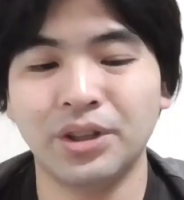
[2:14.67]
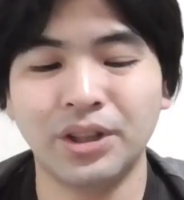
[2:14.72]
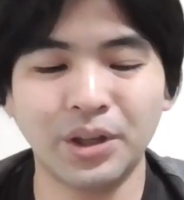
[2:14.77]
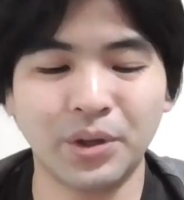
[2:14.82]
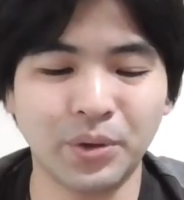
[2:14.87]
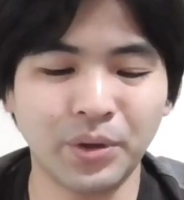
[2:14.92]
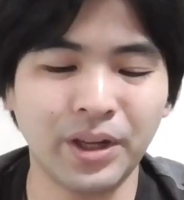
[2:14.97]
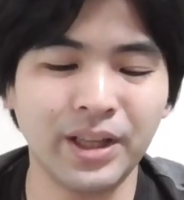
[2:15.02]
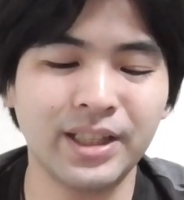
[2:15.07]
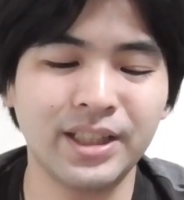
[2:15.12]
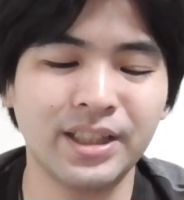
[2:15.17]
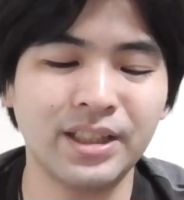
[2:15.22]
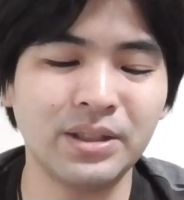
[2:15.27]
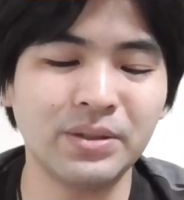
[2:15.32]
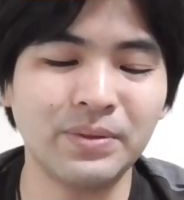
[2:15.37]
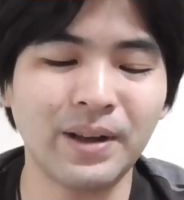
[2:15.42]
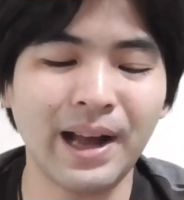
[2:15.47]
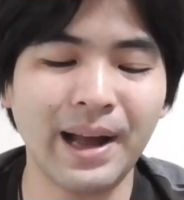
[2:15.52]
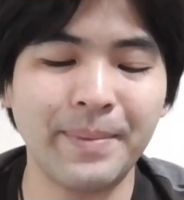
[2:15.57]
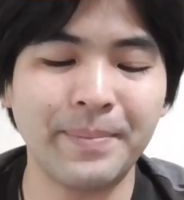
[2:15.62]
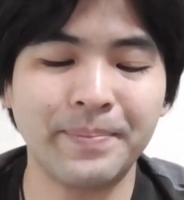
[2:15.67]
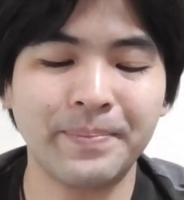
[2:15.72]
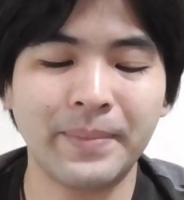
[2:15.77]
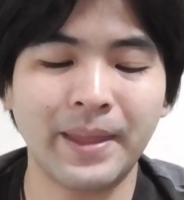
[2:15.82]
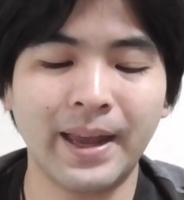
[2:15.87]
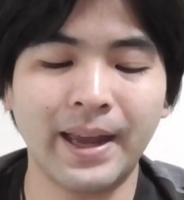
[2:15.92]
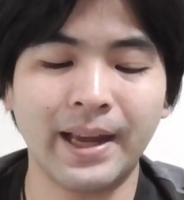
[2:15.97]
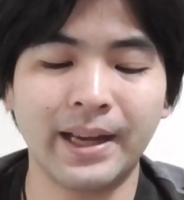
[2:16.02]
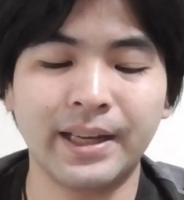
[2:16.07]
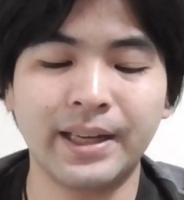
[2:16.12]
で、これ実は、
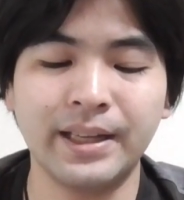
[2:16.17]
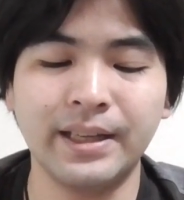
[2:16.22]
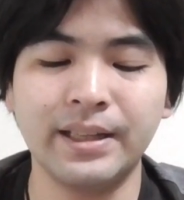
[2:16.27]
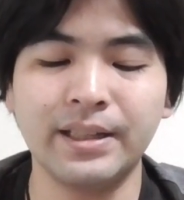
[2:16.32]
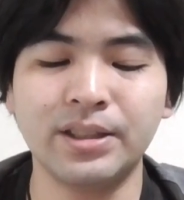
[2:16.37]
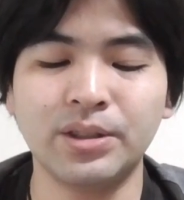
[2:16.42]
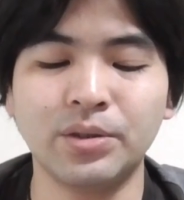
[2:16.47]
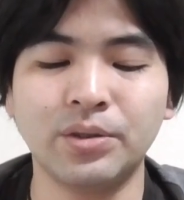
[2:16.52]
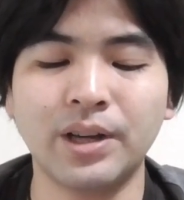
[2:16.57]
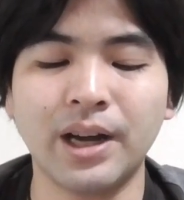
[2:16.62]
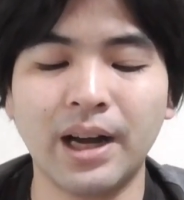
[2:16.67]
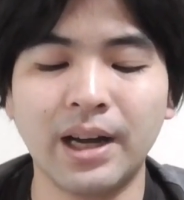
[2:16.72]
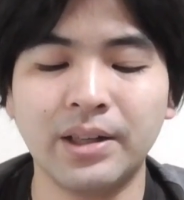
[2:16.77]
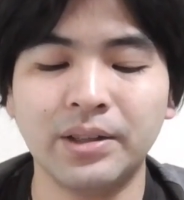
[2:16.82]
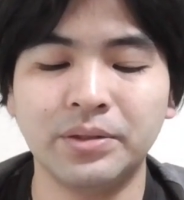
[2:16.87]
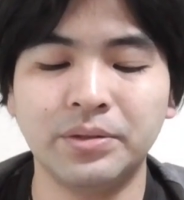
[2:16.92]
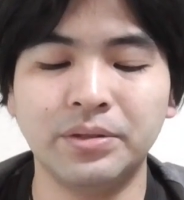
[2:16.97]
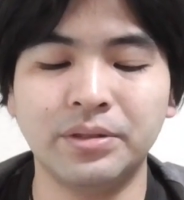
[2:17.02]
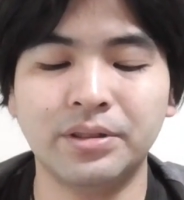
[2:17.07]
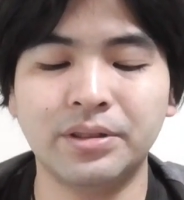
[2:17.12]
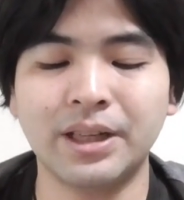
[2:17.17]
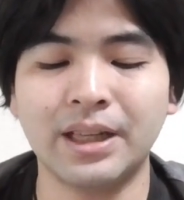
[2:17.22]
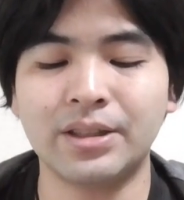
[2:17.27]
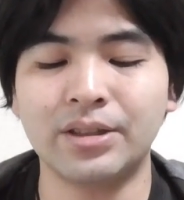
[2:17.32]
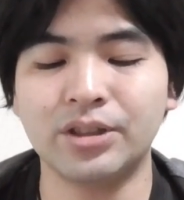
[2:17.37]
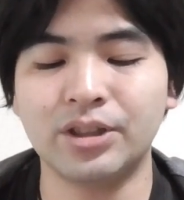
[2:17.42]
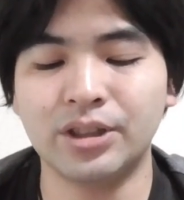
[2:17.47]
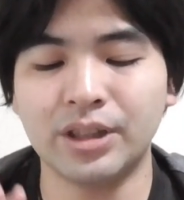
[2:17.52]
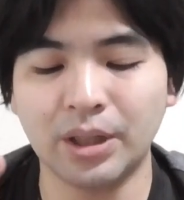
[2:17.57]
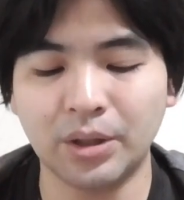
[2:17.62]
えー、キリストが復
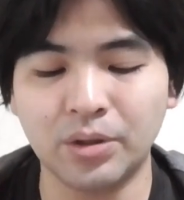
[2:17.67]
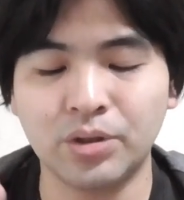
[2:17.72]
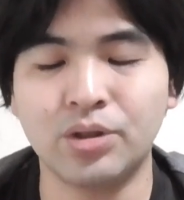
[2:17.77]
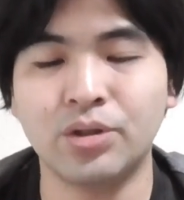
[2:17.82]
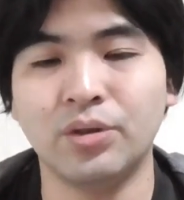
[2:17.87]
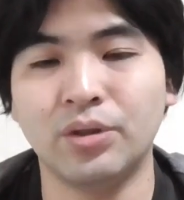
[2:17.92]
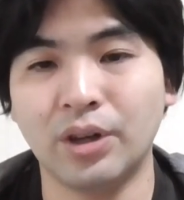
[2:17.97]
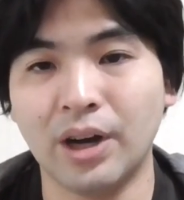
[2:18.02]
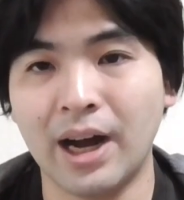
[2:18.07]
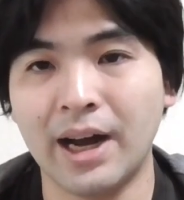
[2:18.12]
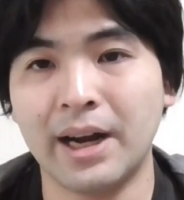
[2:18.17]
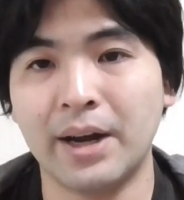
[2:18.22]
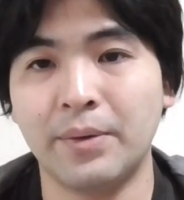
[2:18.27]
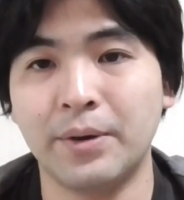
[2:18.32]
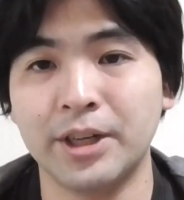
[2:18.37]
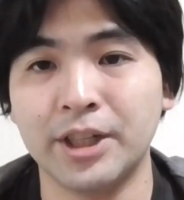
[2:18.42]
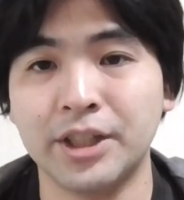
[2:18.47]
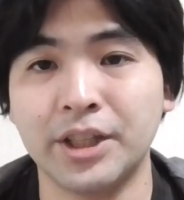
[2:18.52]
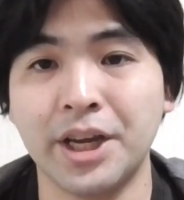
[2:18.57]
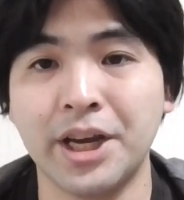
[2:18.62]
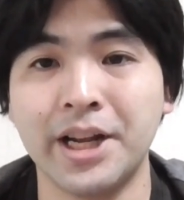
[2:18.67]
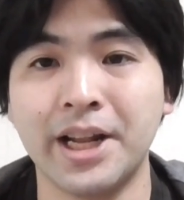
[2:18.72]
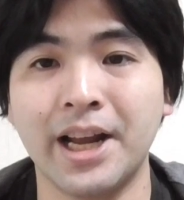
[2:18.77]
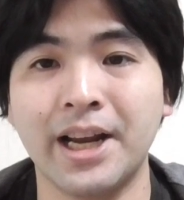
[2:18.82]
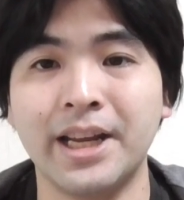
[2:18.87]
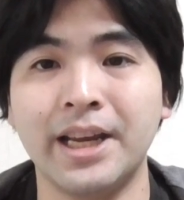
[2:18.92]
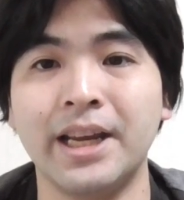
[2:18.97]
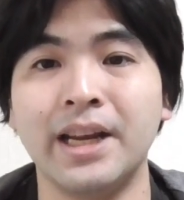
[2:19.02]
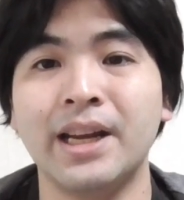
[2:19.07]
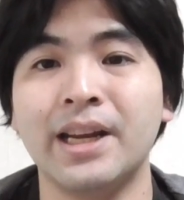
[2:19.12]
活した年を表してい
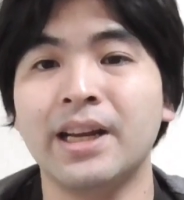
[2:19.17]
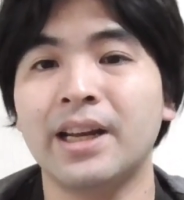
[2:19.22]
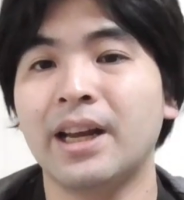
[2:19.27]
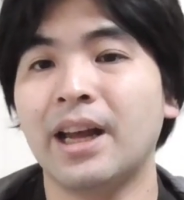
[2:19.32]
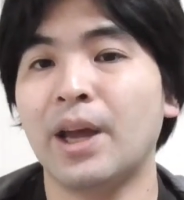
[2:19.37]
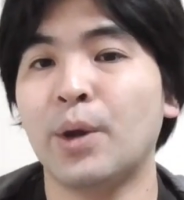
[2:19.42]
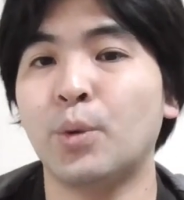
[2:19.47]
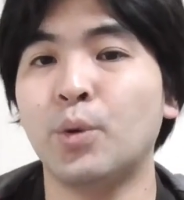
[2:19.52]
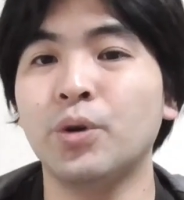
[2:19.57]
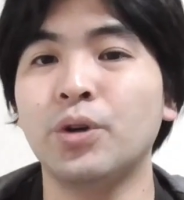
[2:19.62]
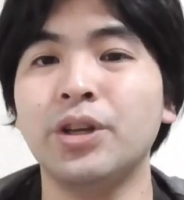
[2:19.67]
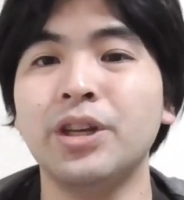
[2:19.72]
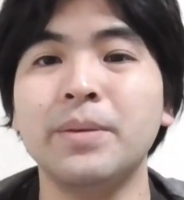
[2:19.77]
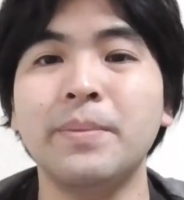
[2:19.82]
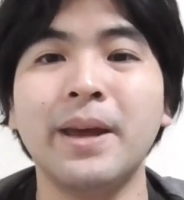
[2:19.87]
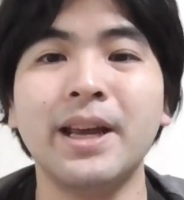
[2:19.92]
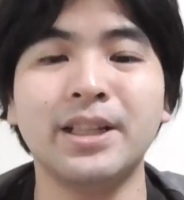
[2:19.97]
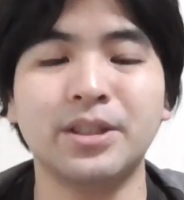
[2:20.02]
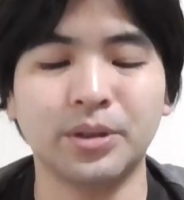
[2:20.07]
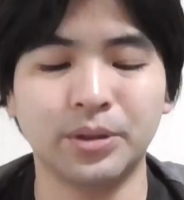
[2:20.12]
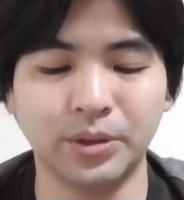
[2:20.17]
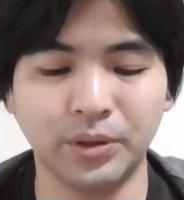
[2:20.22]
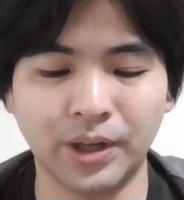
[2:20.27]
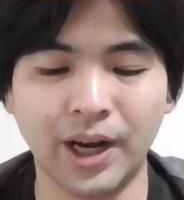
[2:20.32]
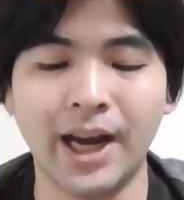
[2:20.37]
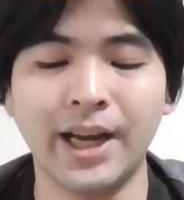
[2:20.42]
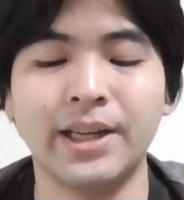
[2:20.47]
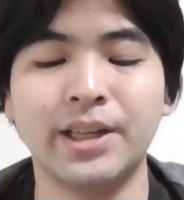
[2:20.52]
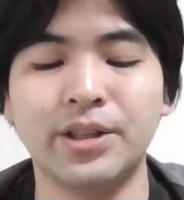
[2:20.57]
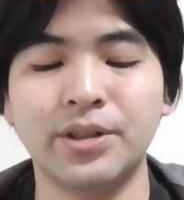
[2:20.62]
たり、フリーメイソンの
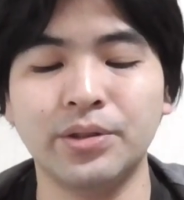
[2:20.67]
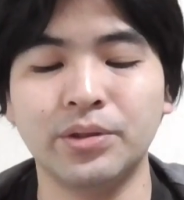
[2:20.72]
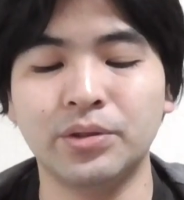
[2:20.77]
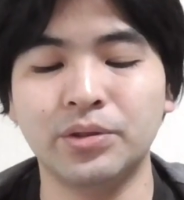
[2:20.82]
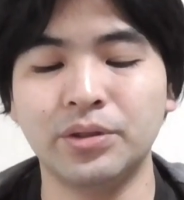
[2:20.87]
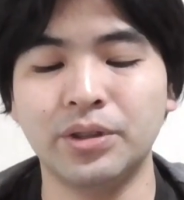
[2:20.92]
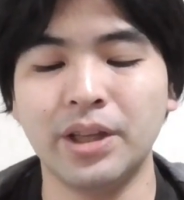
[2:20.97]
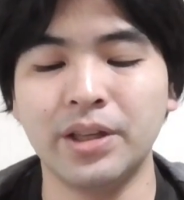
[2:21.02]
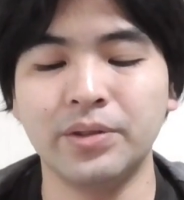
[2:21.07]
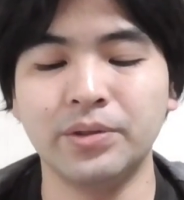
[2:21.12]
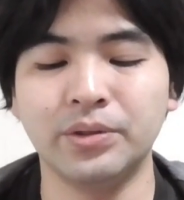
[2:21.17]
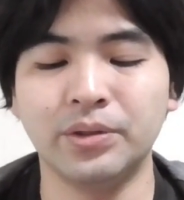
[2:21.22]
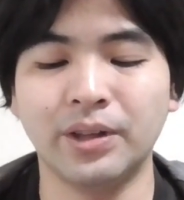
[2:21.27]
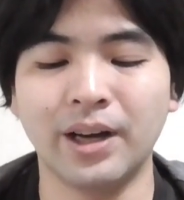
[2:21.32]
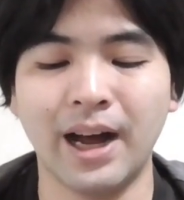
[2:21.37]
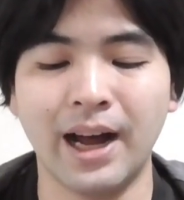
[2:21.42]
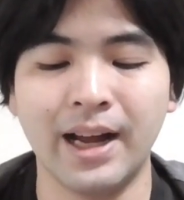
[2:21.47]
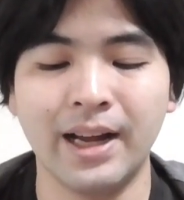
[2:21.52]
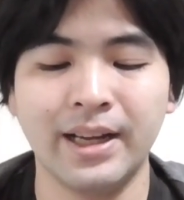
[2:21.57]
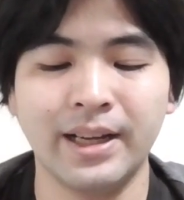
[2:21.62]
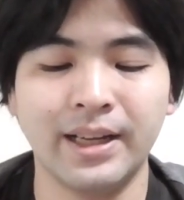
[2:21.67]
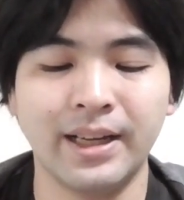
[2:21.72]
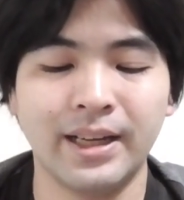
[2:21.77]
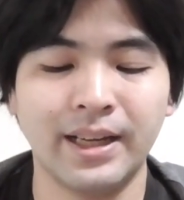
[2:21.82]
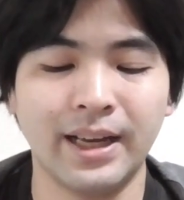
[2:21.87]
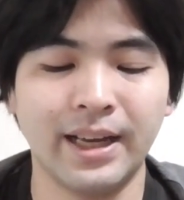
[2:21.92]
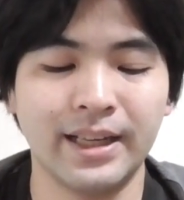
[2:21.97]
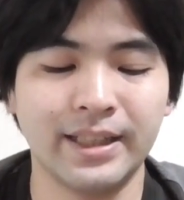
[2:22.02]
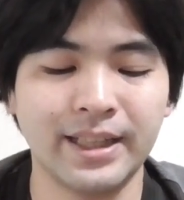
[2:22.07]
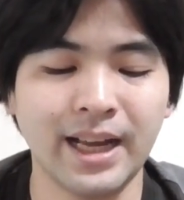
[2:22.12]
階級っていうのが、
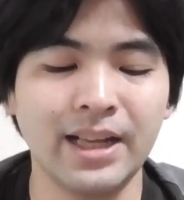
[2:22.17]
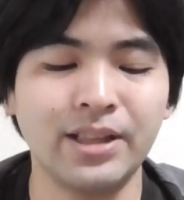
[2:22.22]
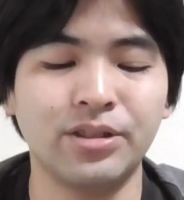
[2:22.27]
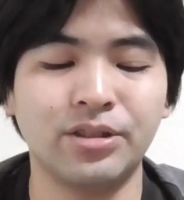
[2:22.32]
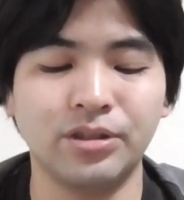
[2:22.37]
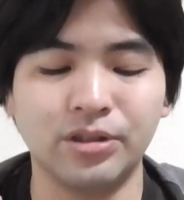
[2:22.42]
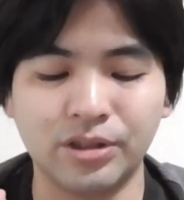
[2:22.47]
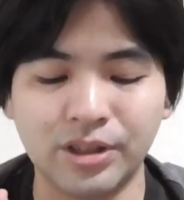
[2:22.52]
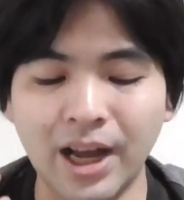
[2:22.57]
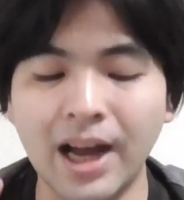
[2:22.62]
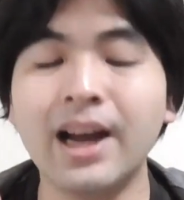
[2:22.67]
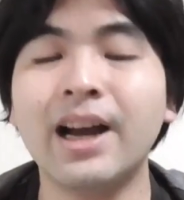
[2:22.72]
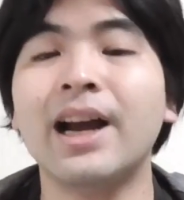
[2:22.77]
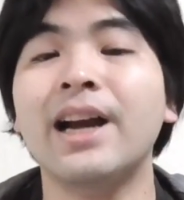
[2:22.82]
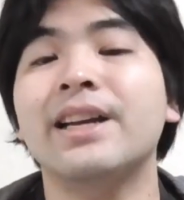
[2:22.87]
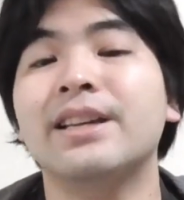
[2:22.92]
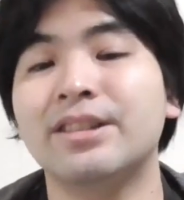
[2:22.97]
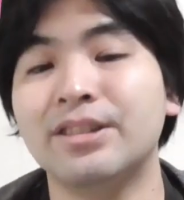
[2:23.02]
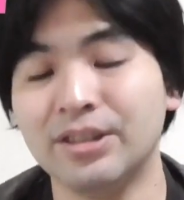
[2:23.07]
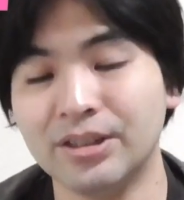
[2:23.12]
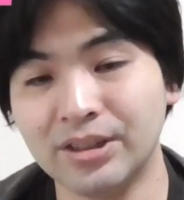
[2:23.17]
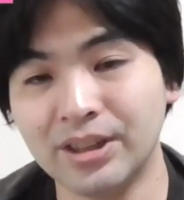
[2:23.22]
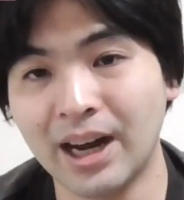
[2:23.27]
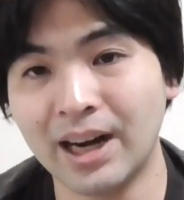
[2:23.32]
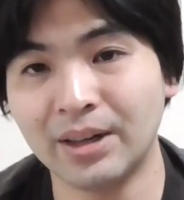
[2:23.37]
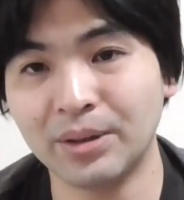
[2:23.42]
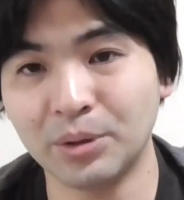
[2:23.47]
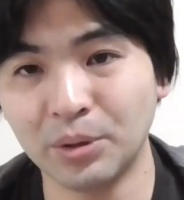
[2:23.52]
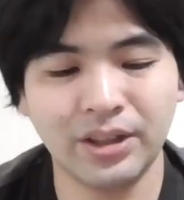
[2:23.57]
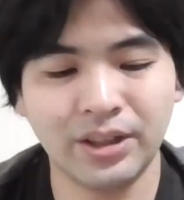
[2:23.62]
えー、33階級
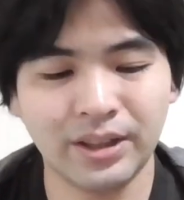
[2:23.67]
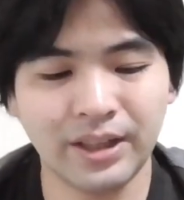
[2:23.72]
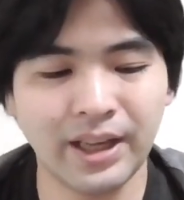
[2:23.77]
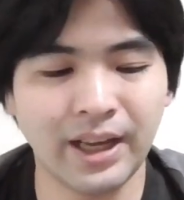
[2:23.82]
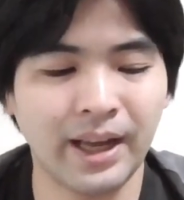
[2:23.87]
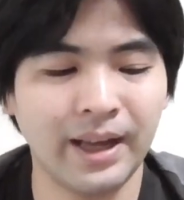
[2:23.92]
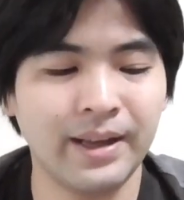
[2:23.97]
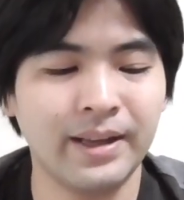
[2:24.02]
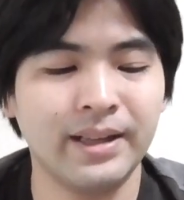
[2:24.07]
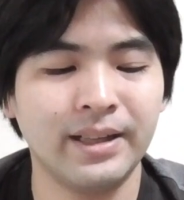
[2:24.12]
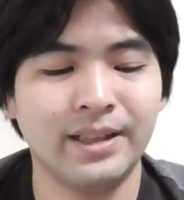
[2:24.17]
あると。で、